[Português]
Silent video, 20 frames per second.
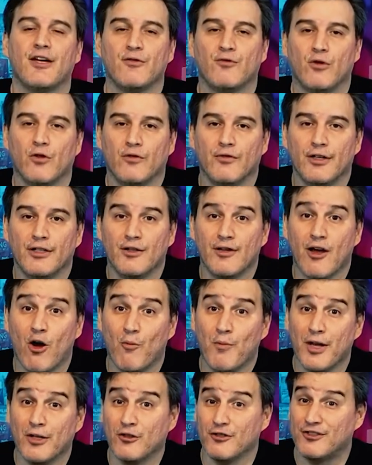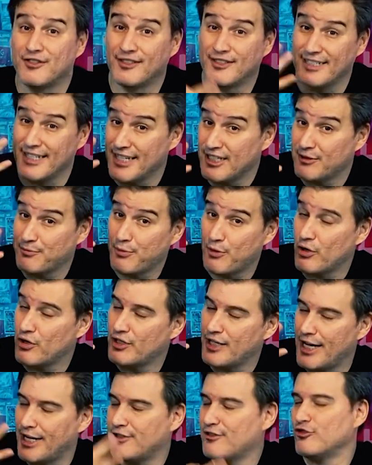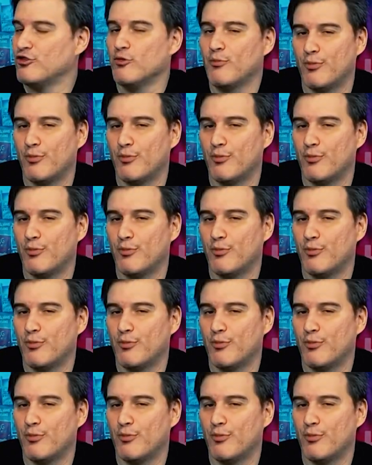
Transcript: envolvido em ao menos três projetos no